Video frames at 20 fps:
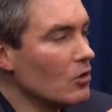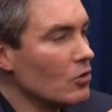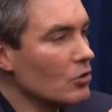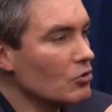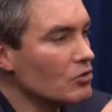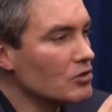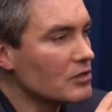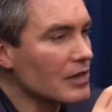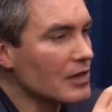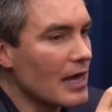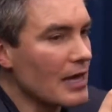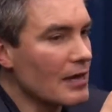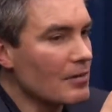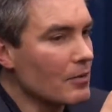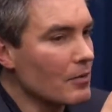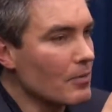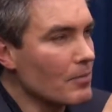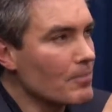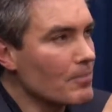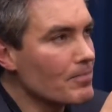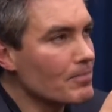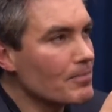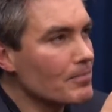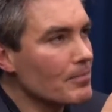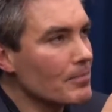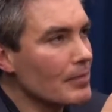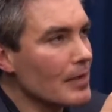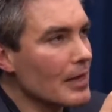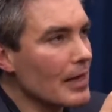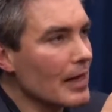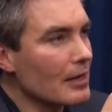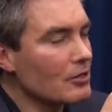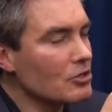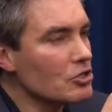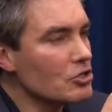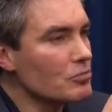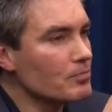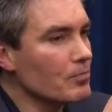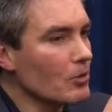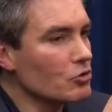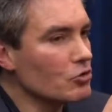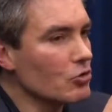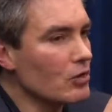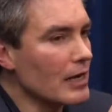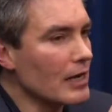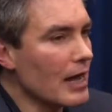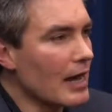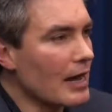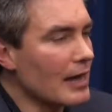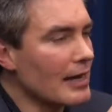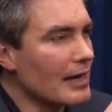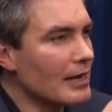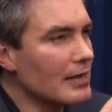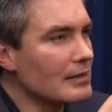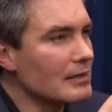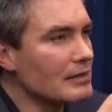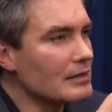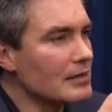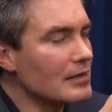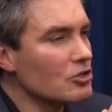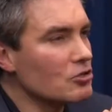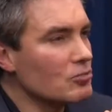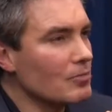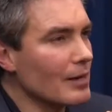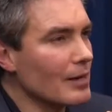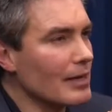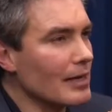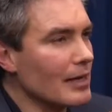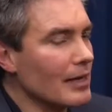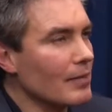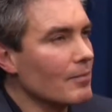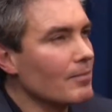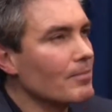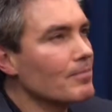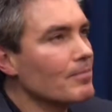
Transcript: O cérebro, a gente pode olhar ele da seguinte maneira.